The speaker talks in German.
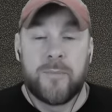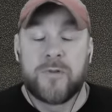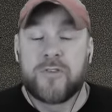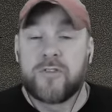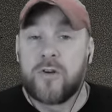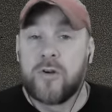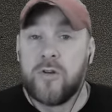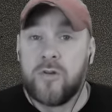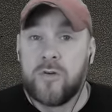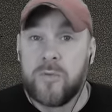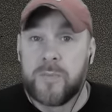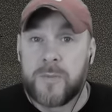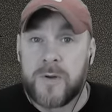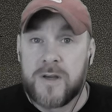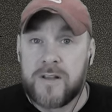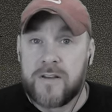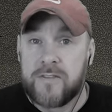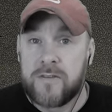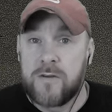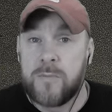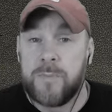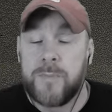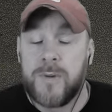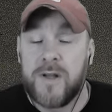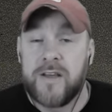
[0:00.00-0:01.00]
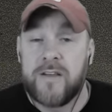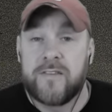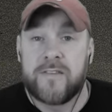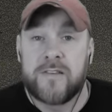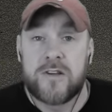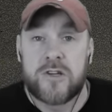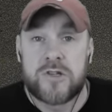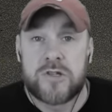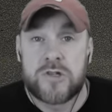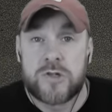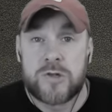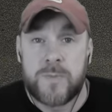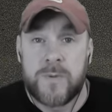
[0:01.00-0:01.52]
Es können übrigens auch
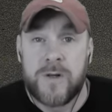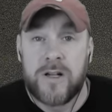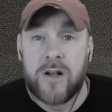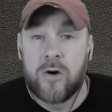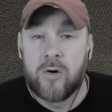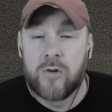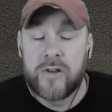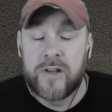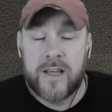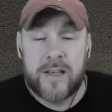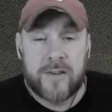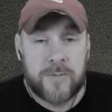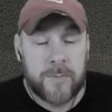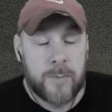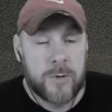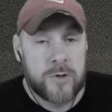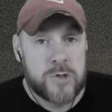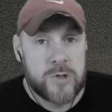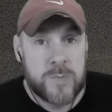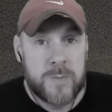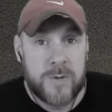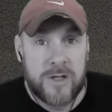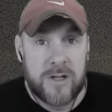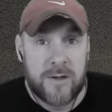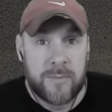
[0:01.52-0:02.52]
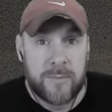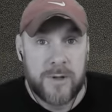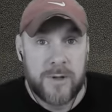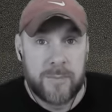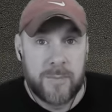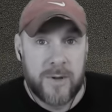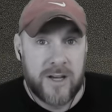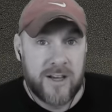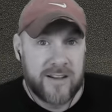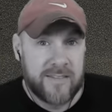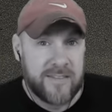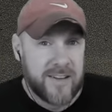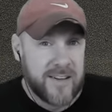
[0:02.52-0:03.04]
PlayStation-Spieler und Xbox-Spieler
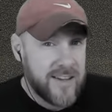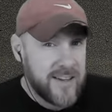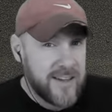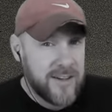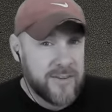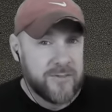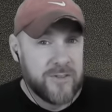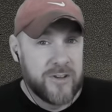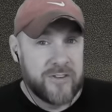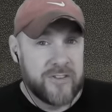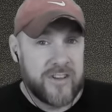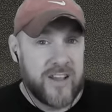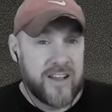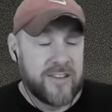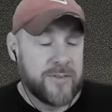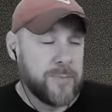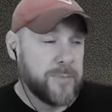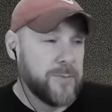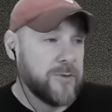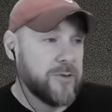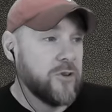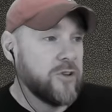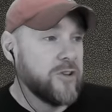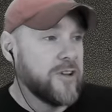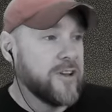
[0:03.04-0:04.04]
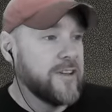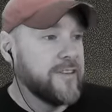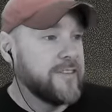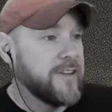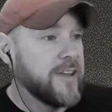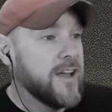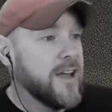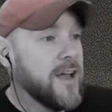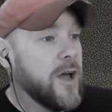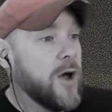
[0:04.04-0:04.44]
mitmachen. Was ganz Besonderes.